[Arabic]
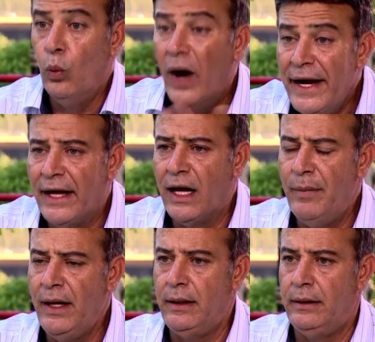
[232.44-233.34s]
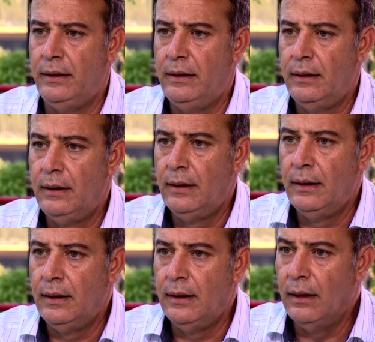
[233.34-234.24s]
وانا كمان
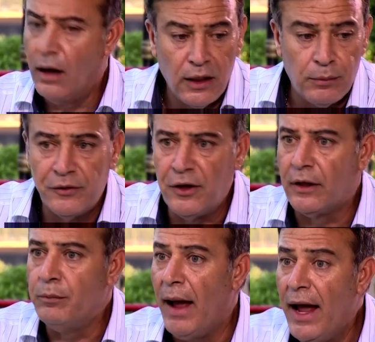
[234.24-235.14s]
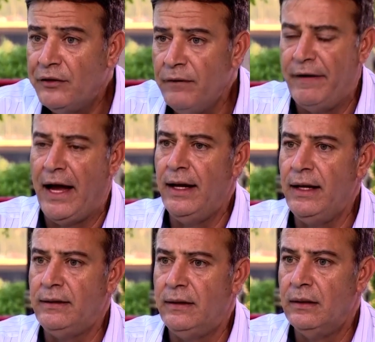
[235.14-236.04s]
لغايه ما ظهرت محاسن في
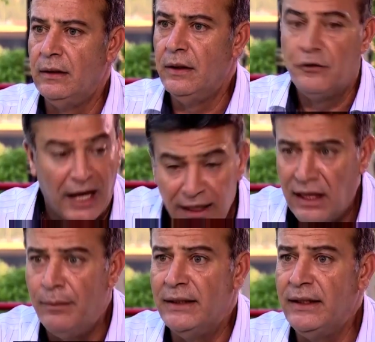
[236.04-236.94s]
حياتي ساعتها ما